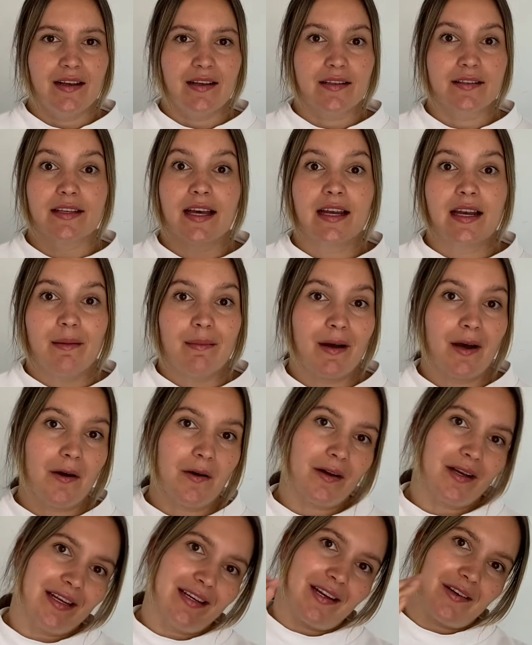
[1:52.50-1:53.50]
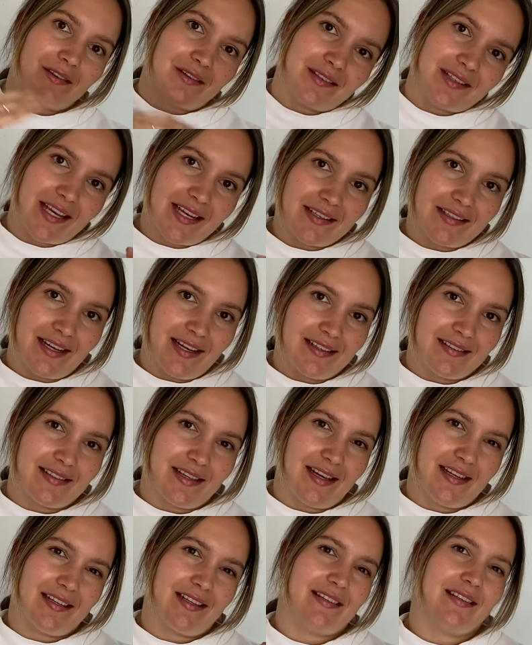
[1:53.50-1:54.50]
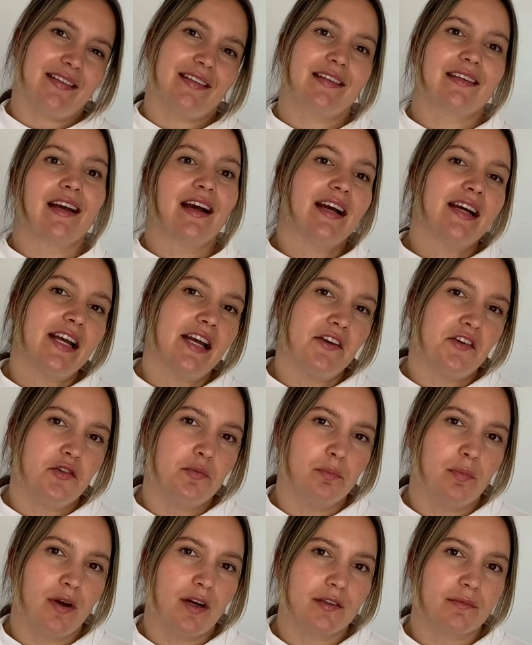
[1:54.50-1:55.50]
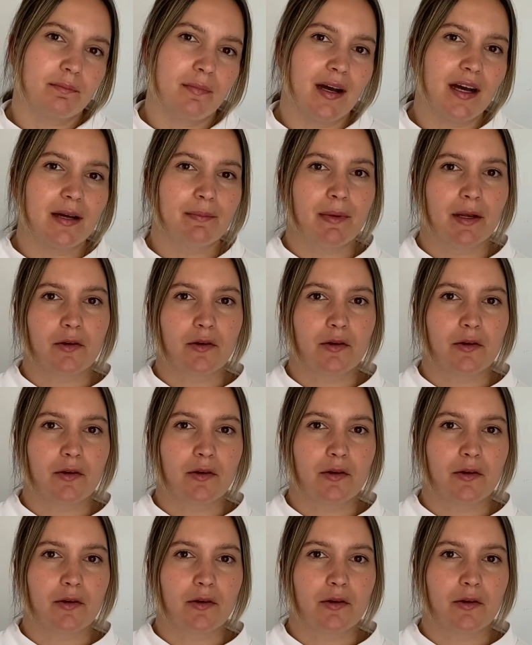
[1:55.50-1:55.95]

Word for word: es kann aber auch genau das Gegenteil sein, dass ich gar keinen Sport mache,